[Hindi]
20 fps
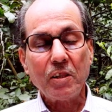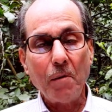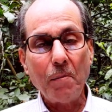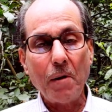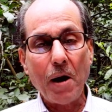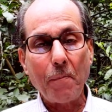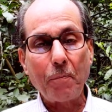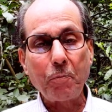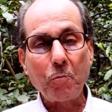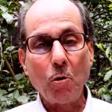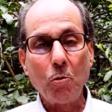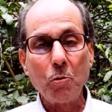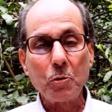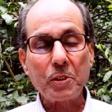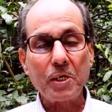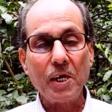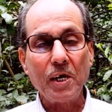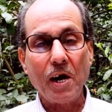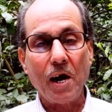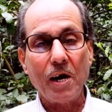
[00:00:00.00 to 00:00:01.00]
तब आपको
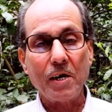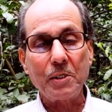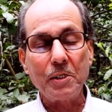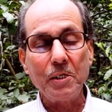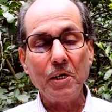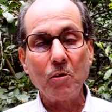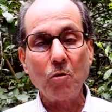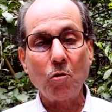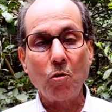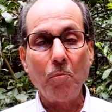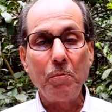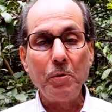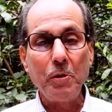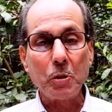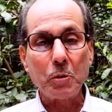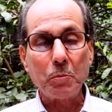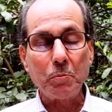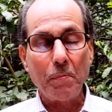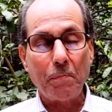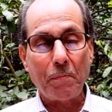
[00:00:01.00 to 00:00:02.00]
उसके गार्जियन को भी
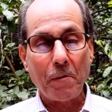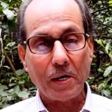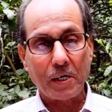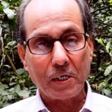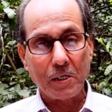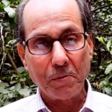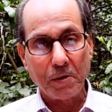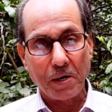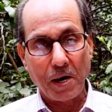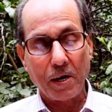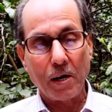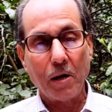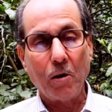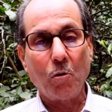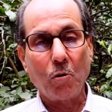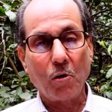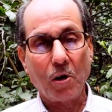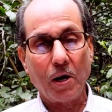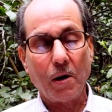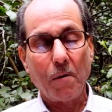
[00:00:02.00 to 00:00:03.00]
उसमें पार्टी बनाना
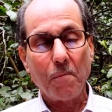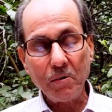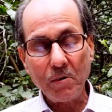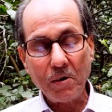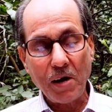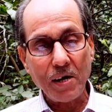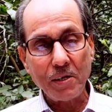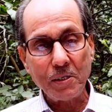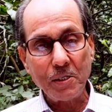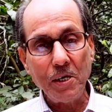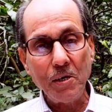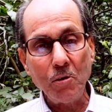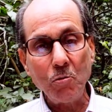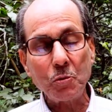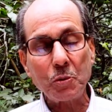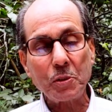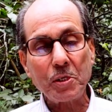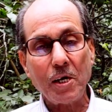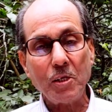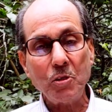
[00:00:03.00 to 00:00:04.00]
होगा
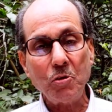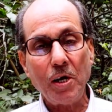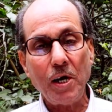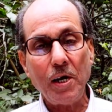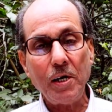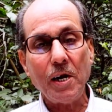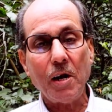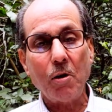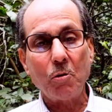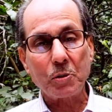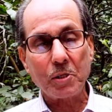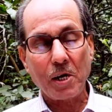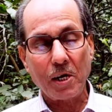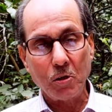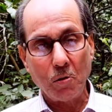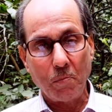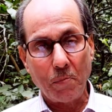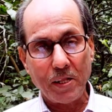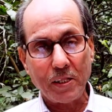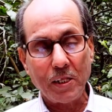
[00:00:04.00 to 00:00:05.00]
गार्जियन उसका जो है या
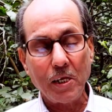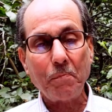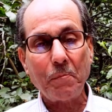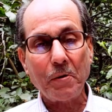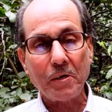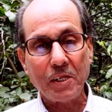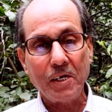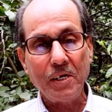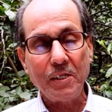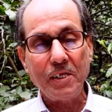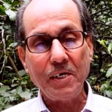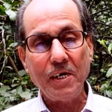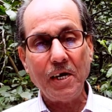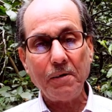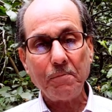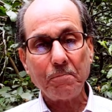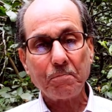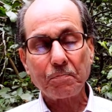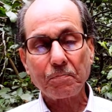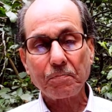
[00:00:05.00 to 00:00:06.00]
उसका जो वैदिक प्रतिनिधि
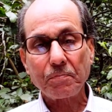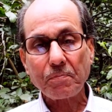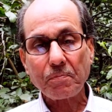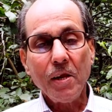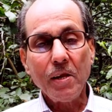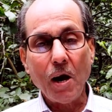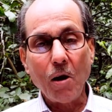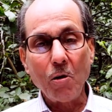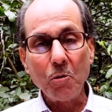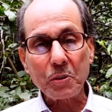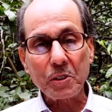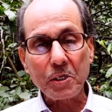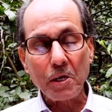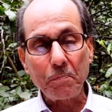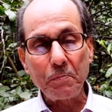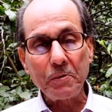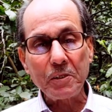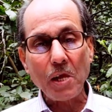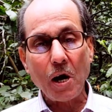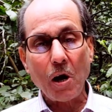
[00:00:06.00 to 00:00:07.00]
है या
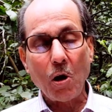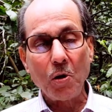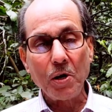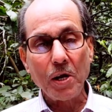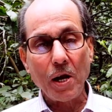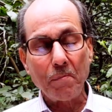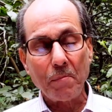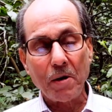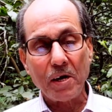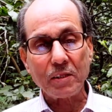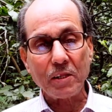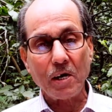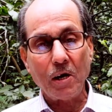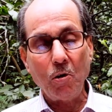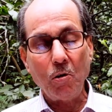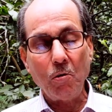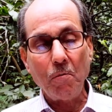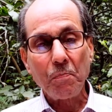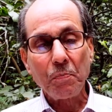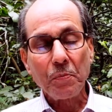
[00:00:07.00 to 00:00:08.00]
उसके पिता हो या माता
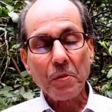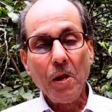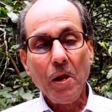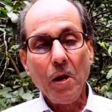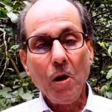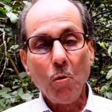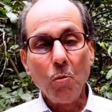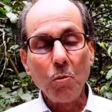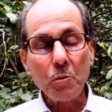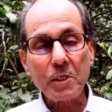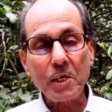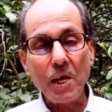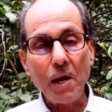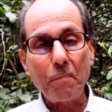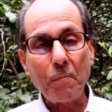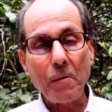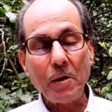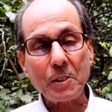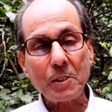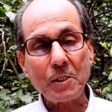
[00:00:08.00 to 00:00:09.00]
हो
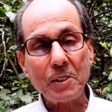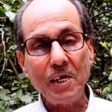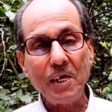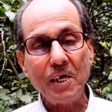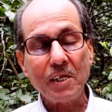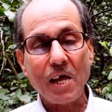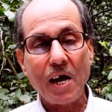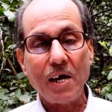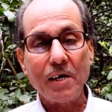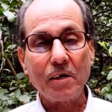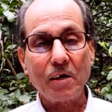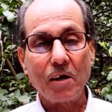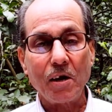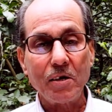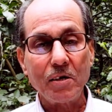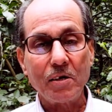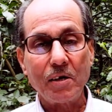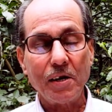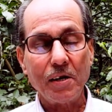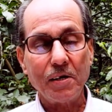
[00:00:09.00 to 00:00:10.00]
उसके पक्ष से यह दान
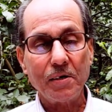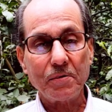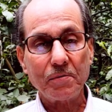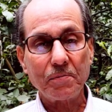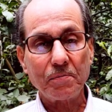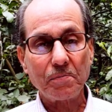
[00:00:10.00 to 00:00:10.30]
ग्रहण करें